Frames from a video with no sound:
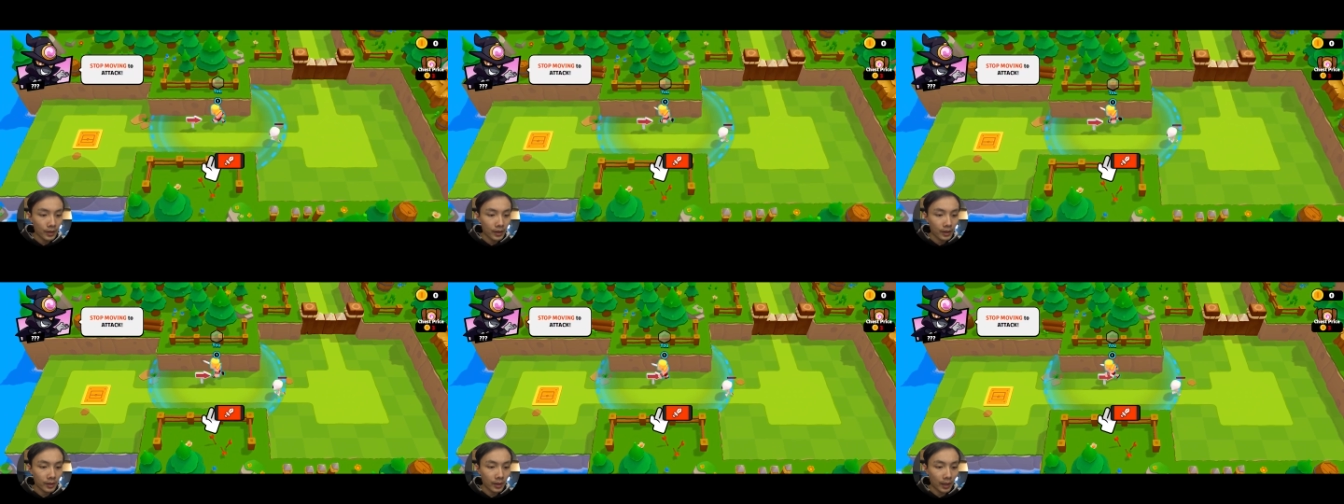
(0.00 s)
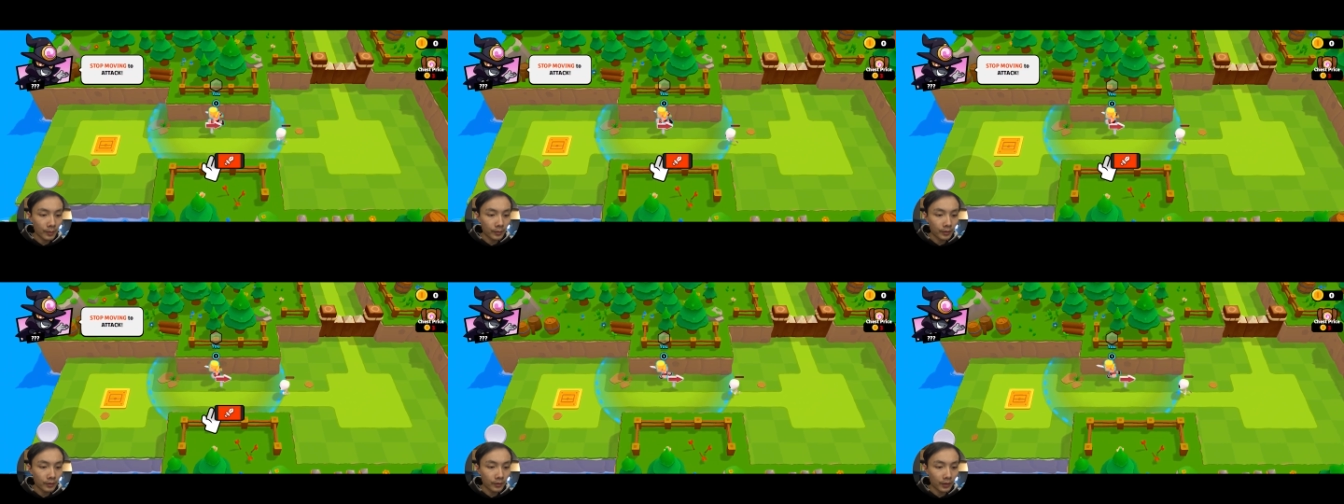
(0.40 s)
Start
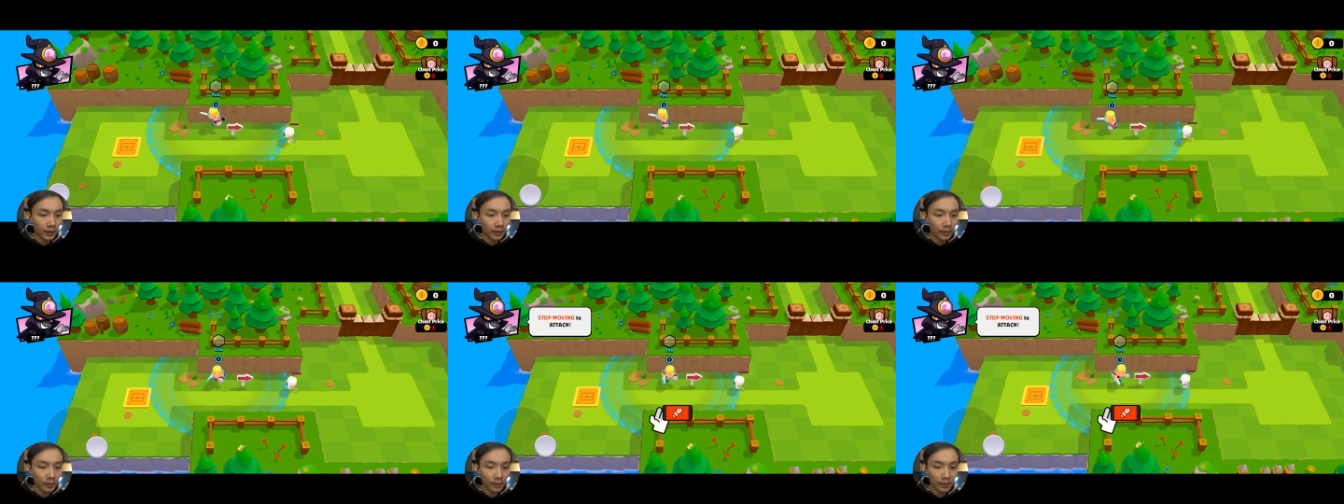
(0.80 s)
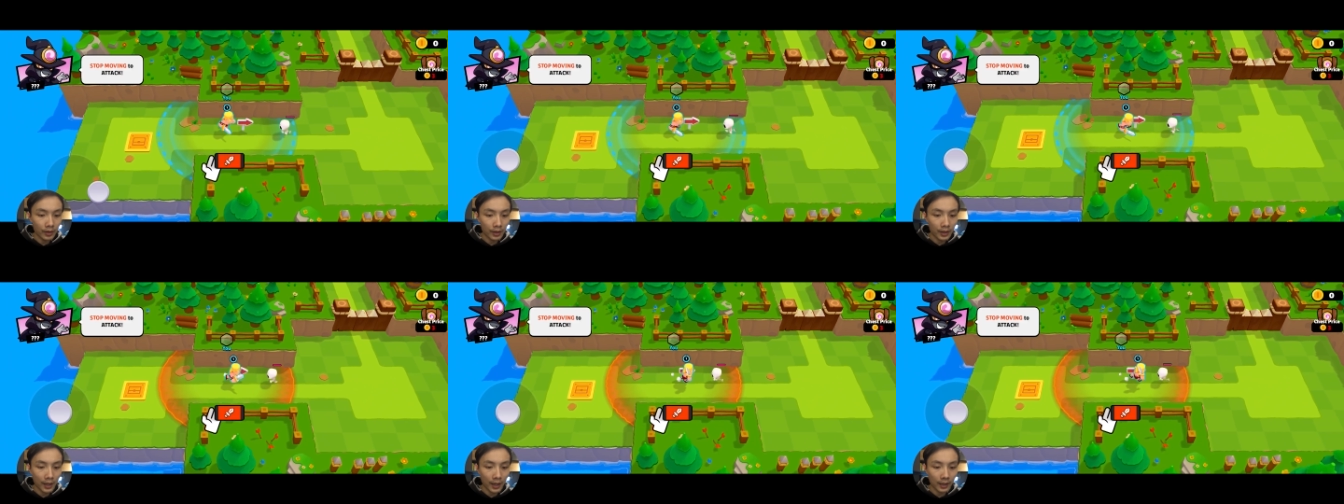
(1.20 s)
moving
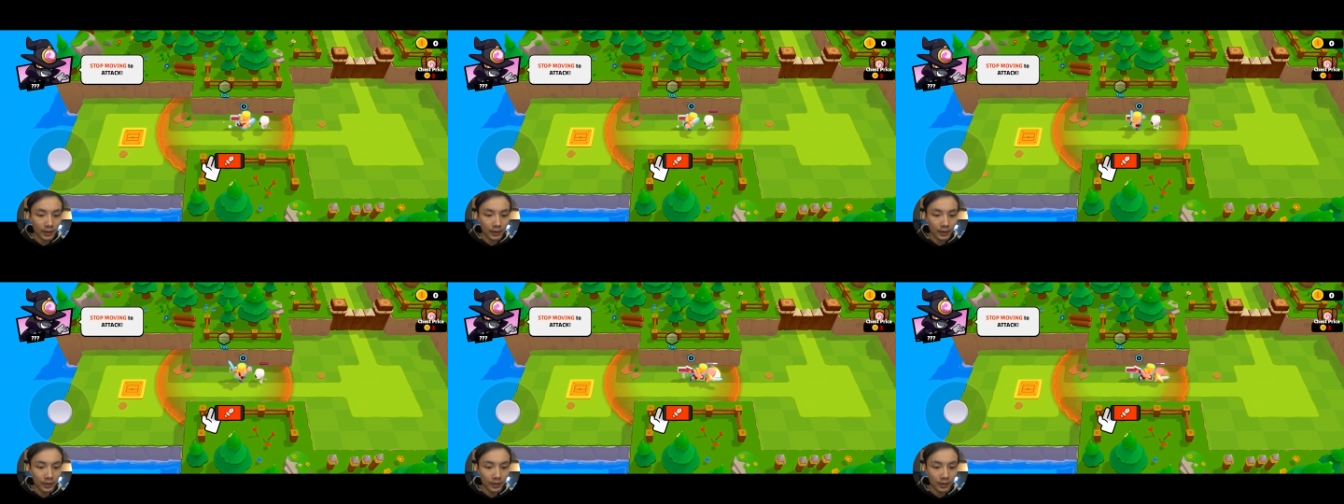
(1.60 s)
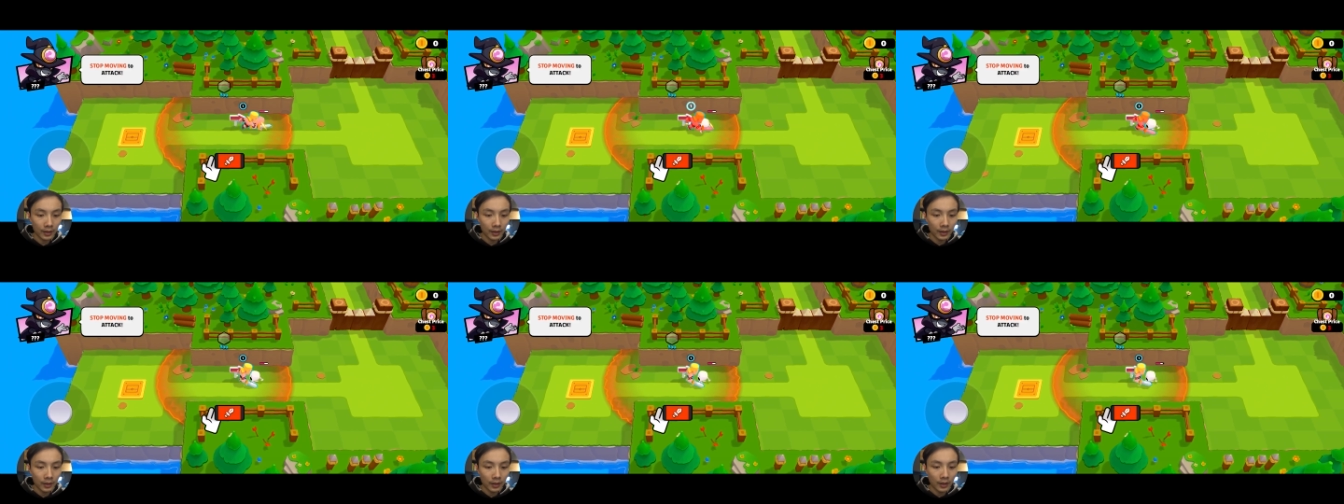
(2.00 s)
to
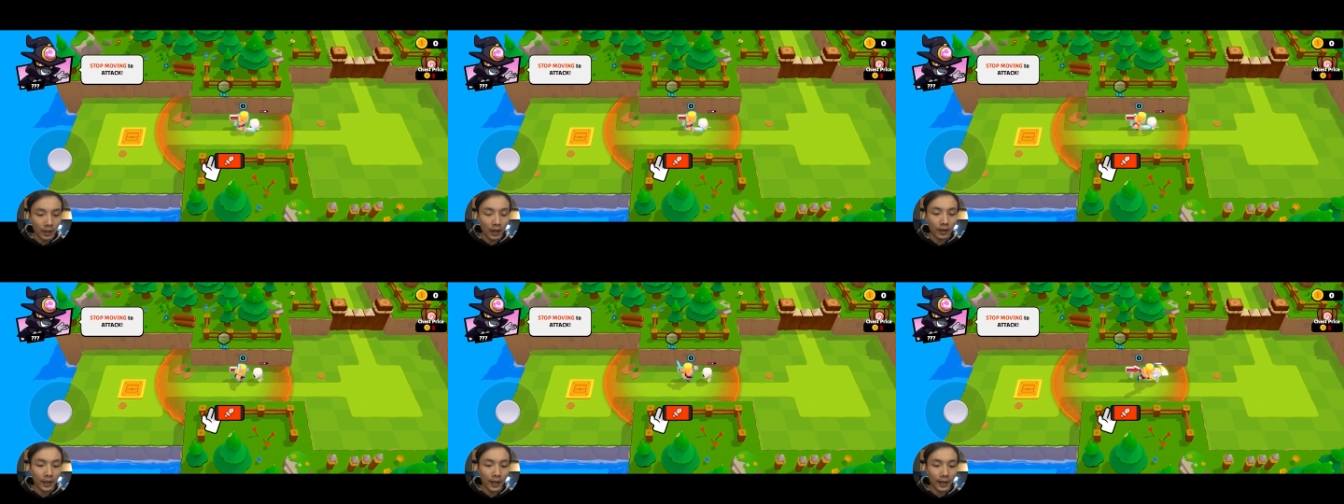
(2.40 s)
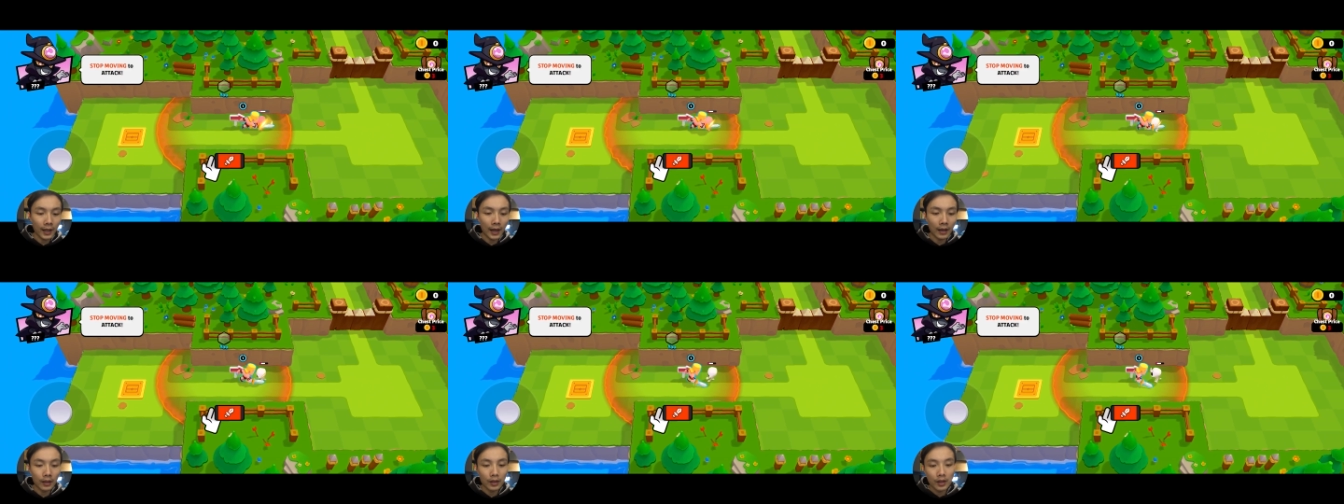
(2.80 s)
attack。OK，
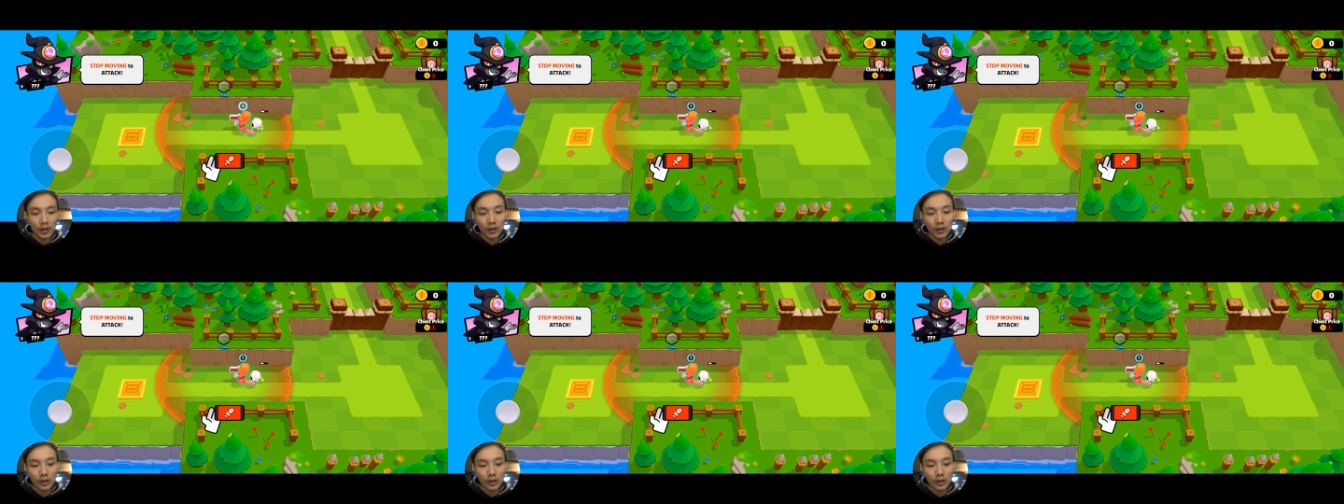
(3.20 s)
好，